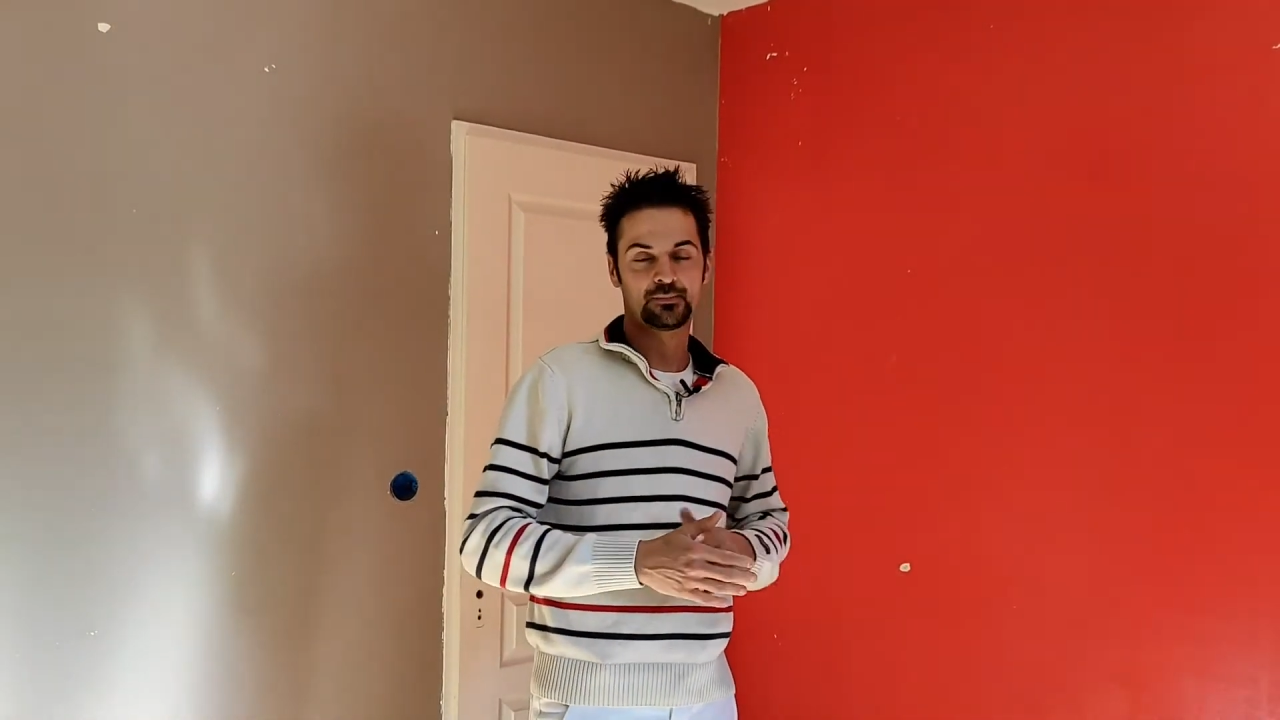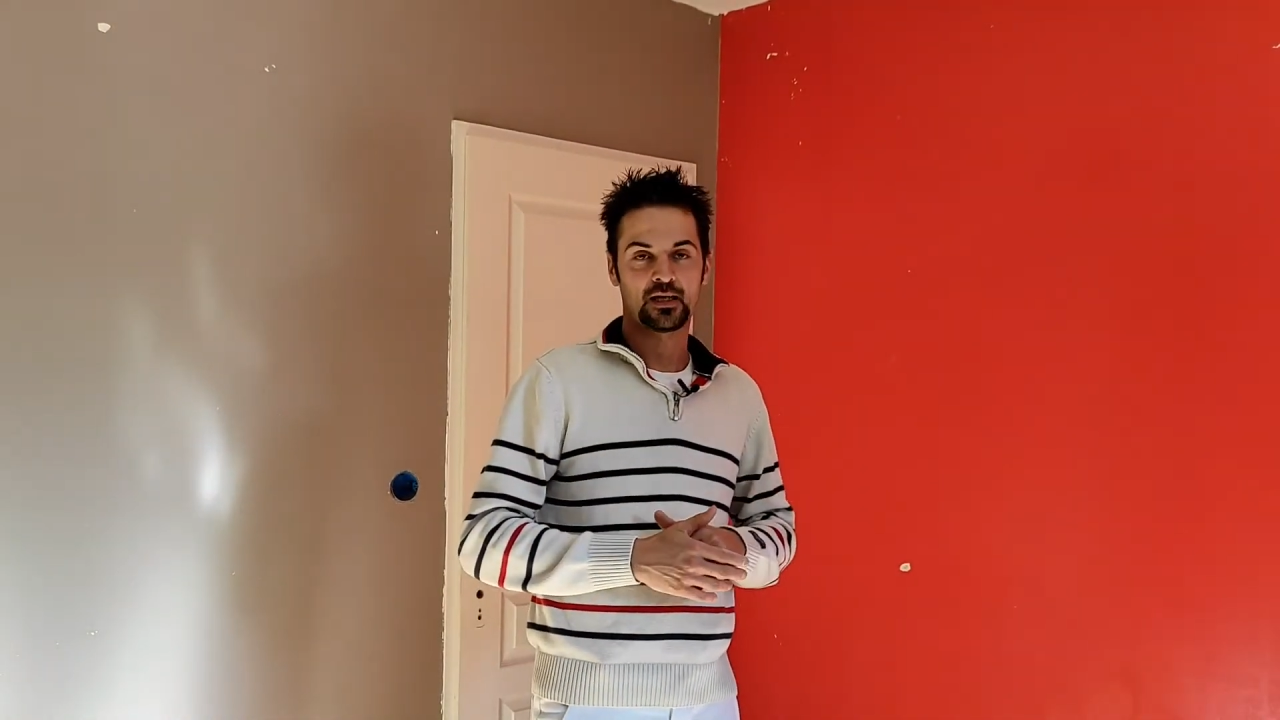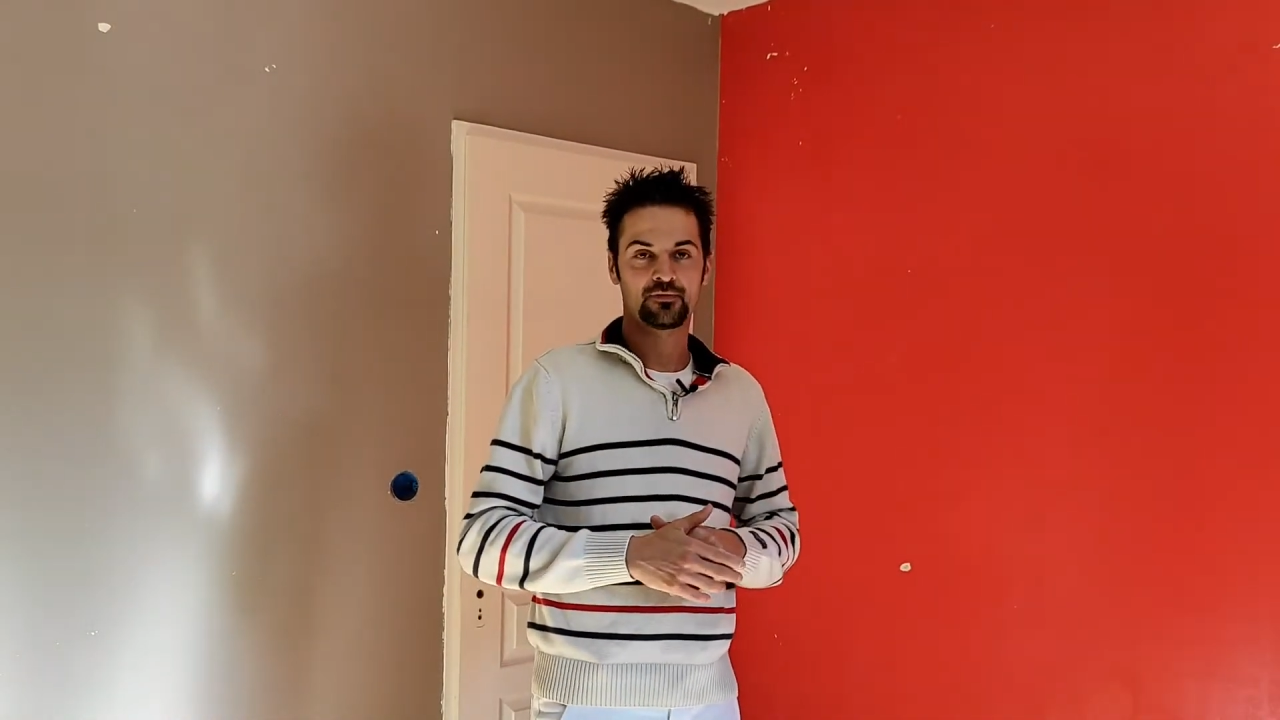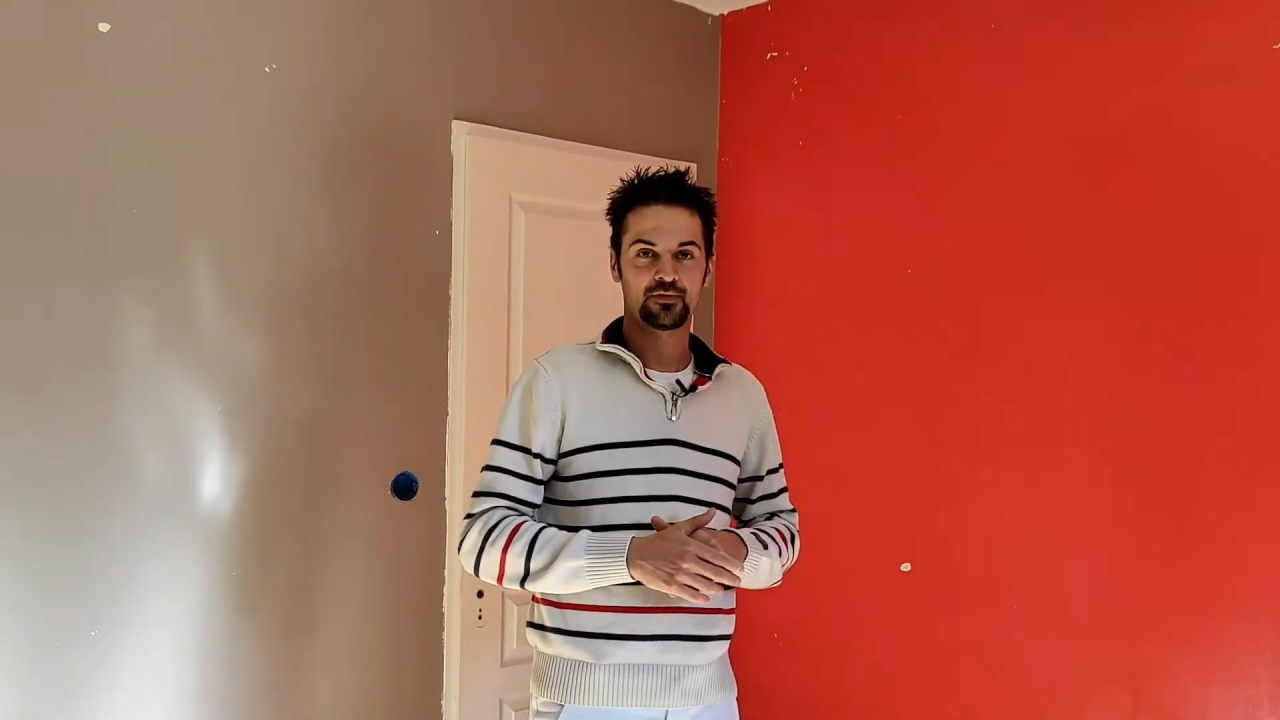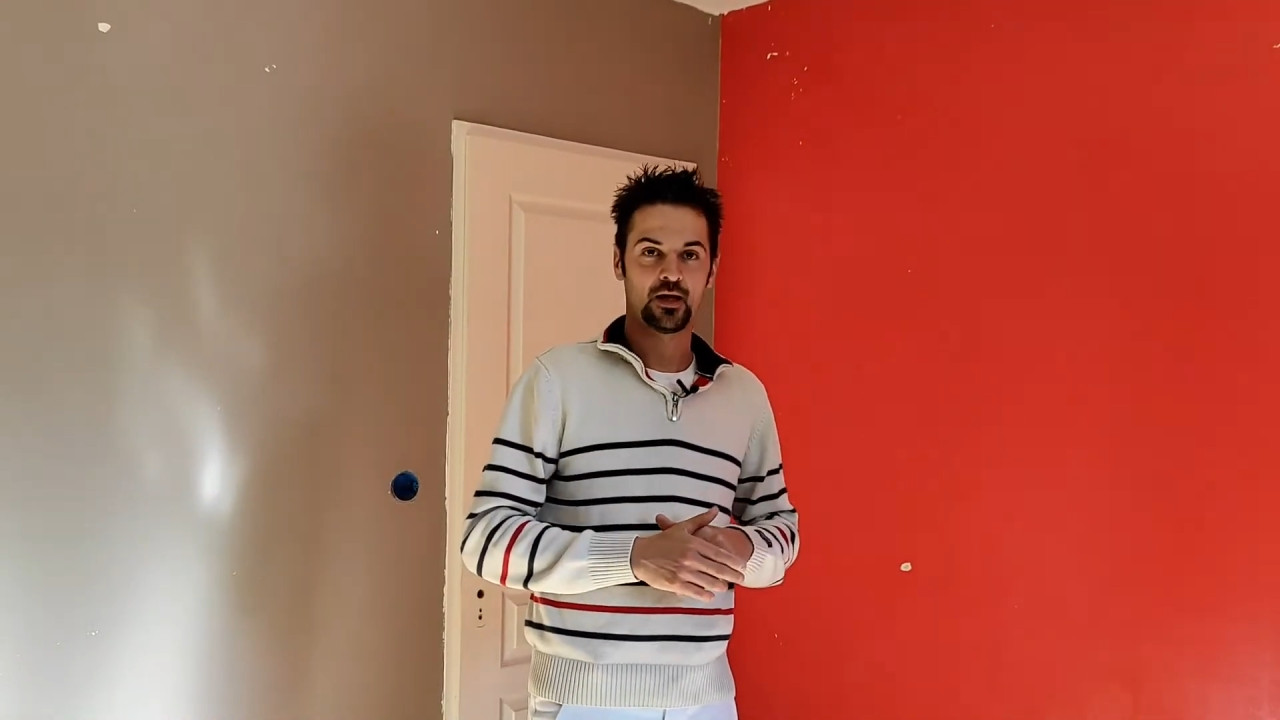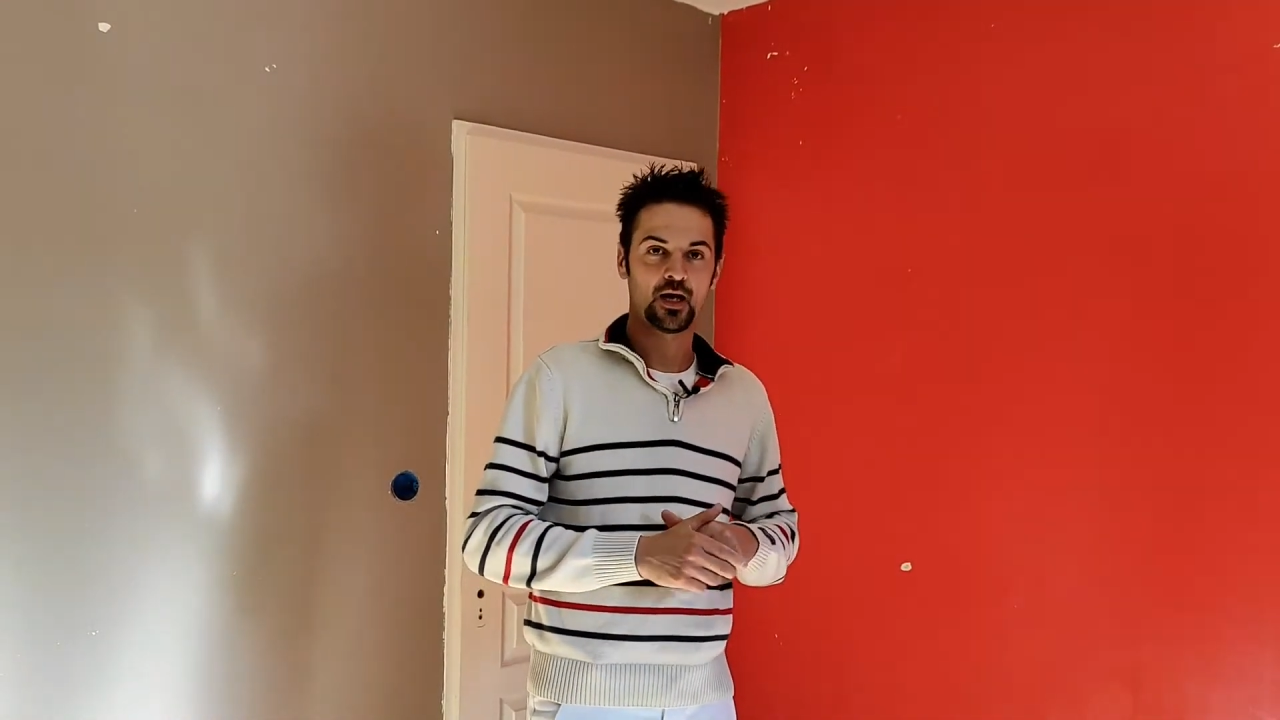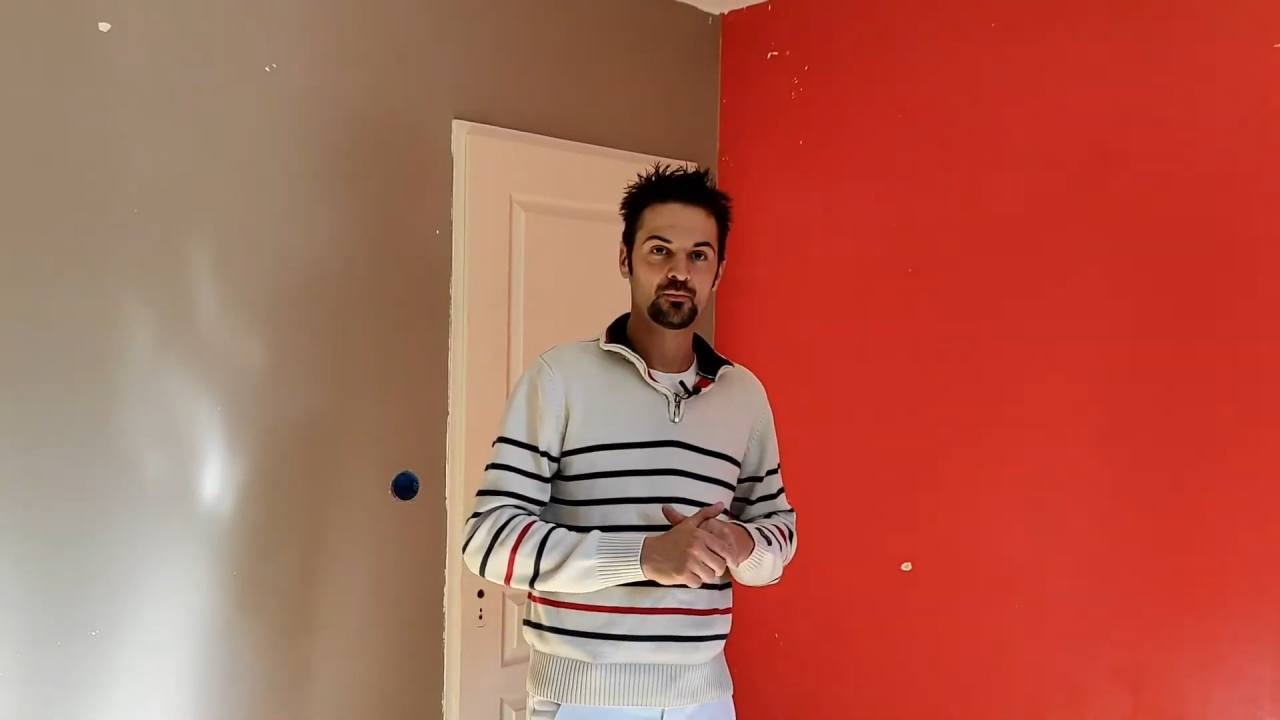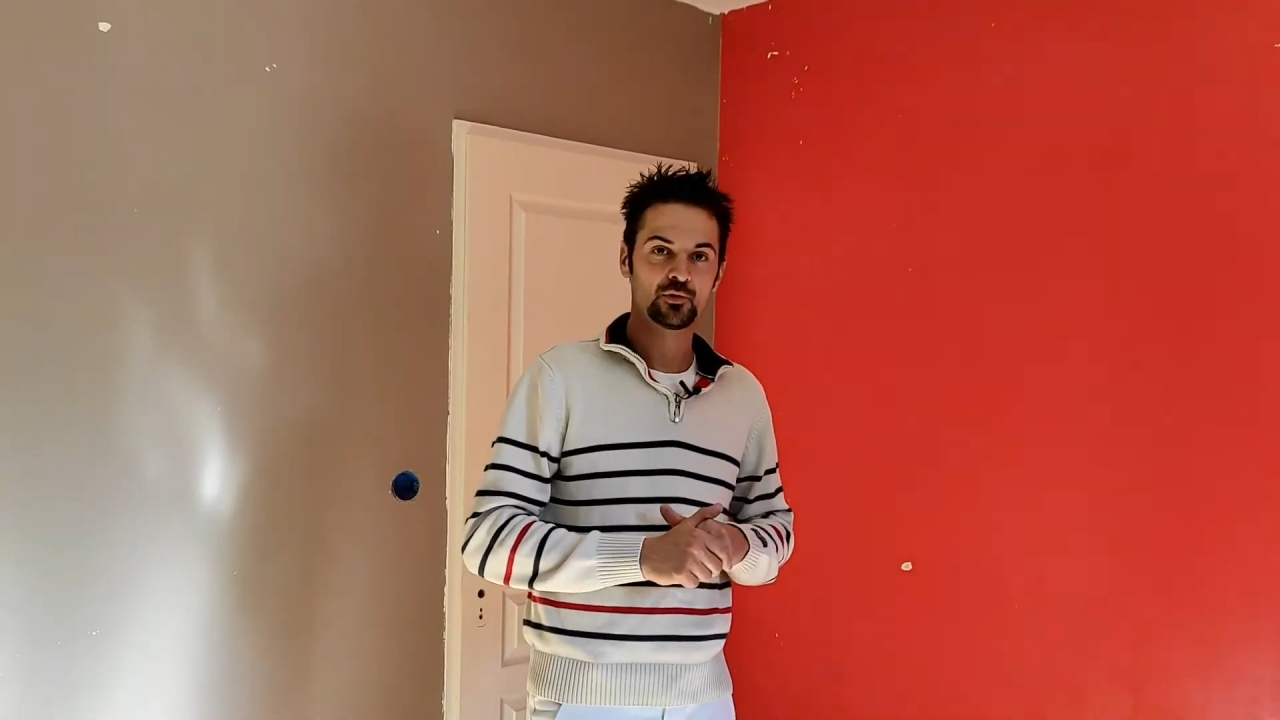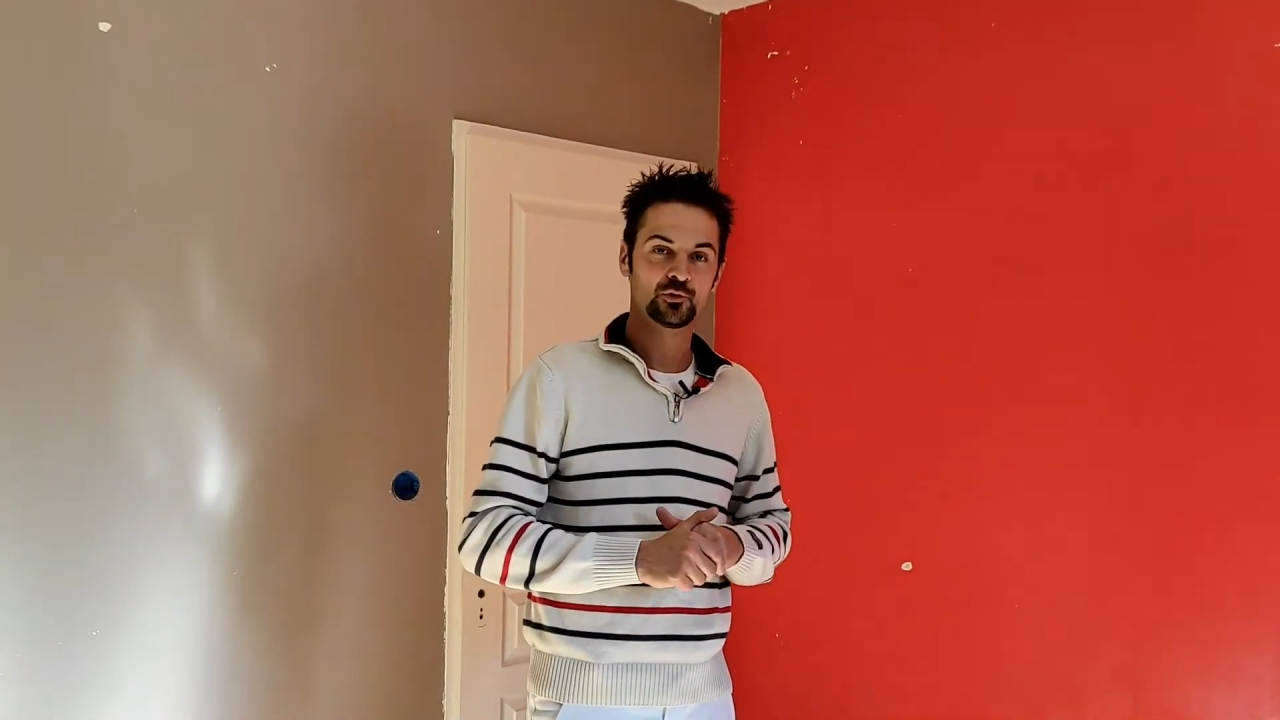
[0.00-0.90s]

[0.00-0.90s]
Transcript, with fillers: préférable